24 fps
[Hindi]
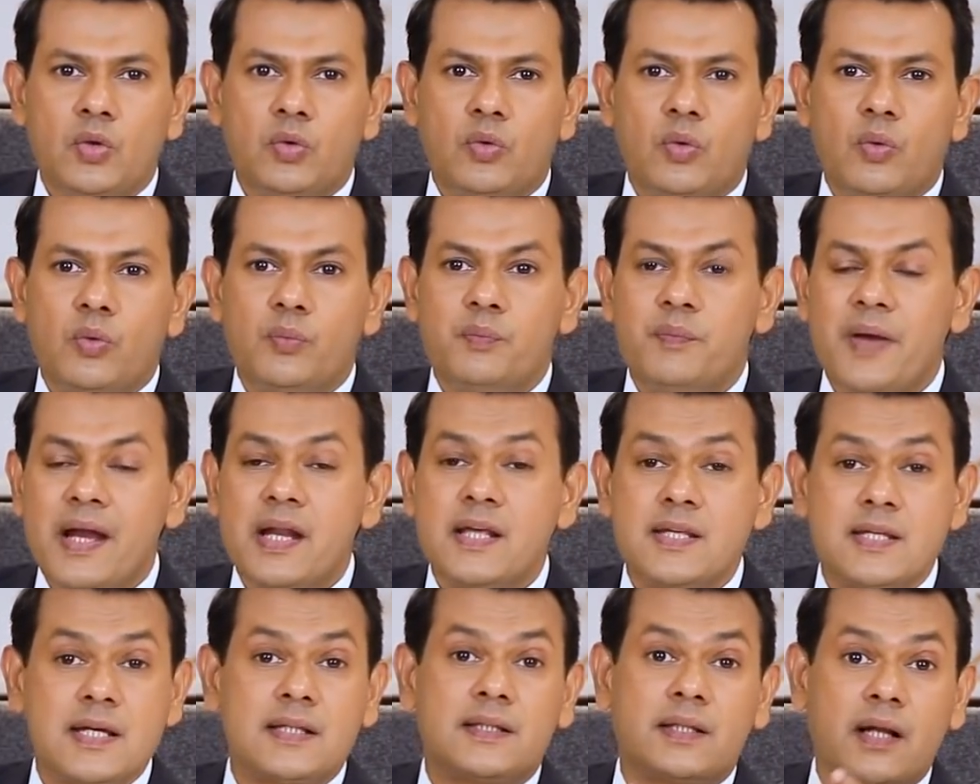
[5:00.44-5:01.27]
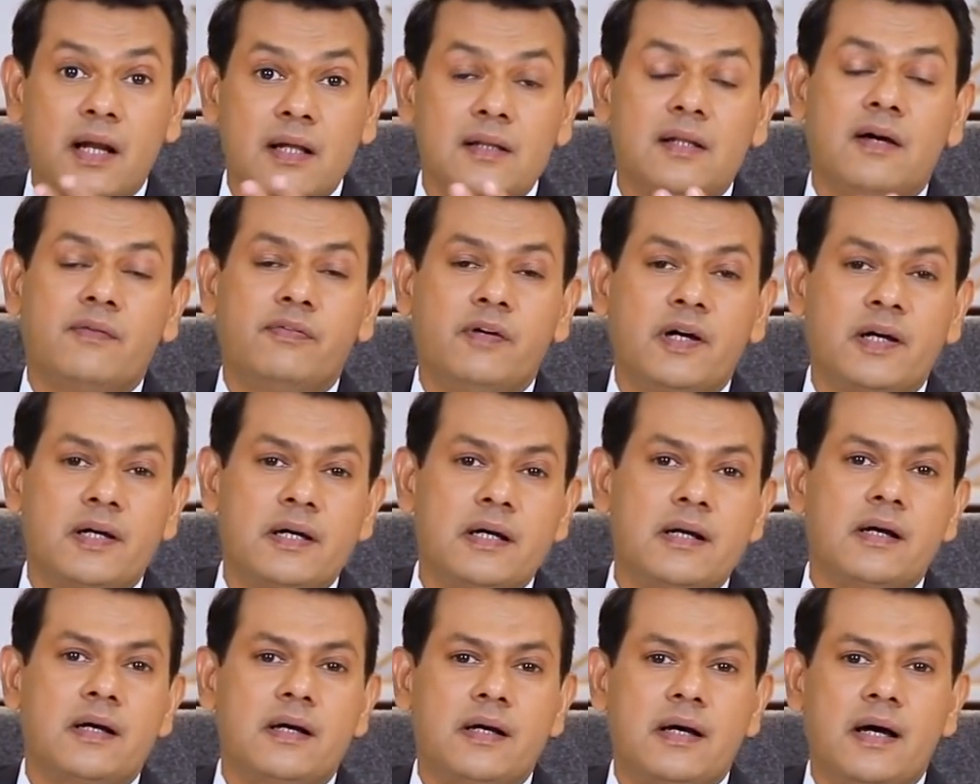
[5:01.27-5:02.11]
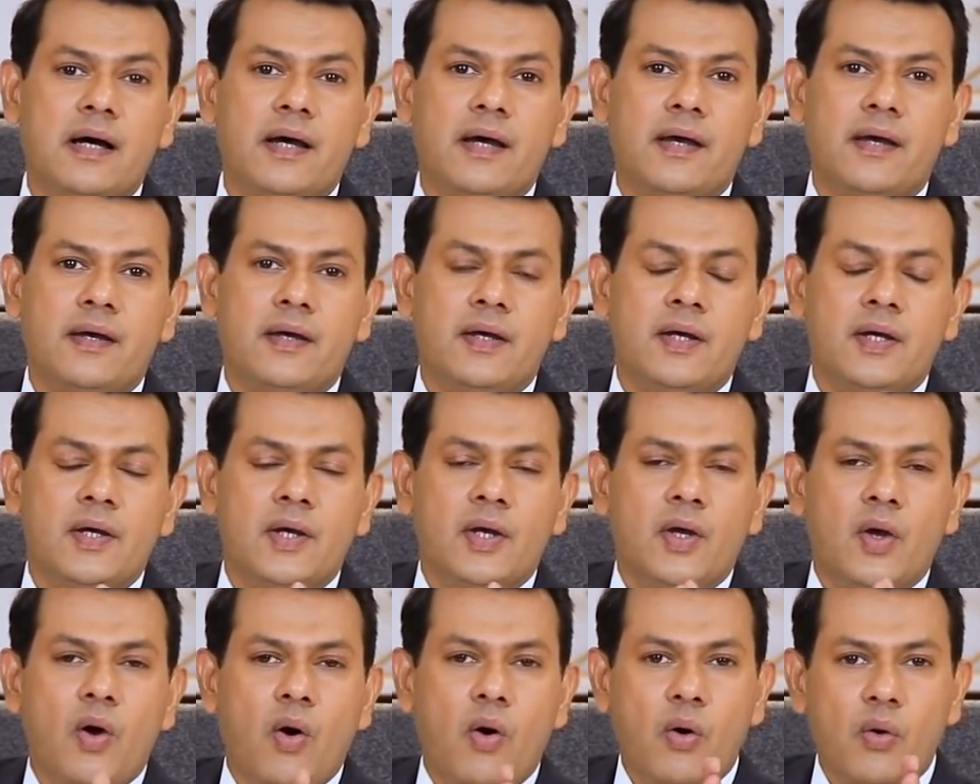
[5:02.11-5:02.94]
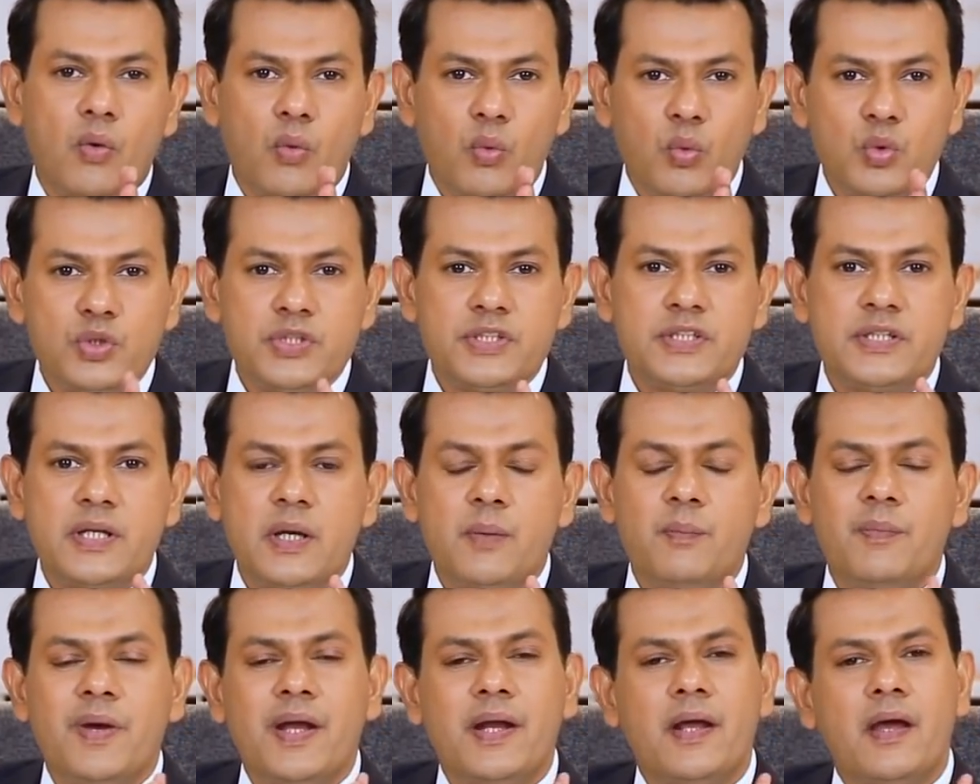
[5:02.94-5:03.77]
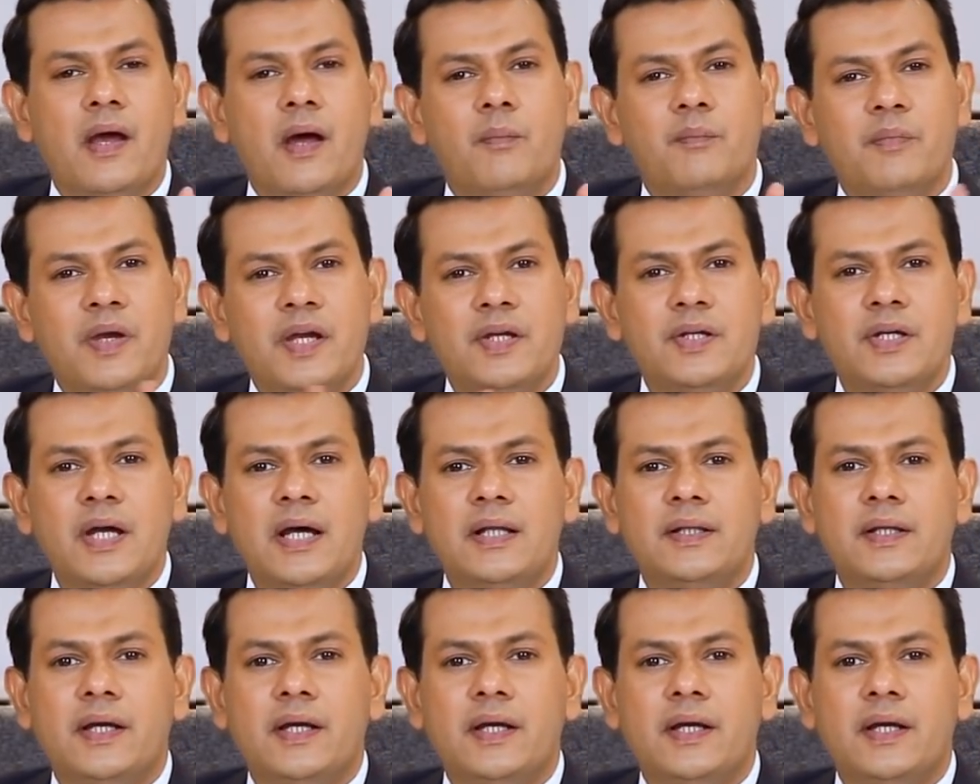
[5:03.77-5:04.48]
तो मैंने सत्रह दफ़ा कर रखा है और उससे मैंने हमेशा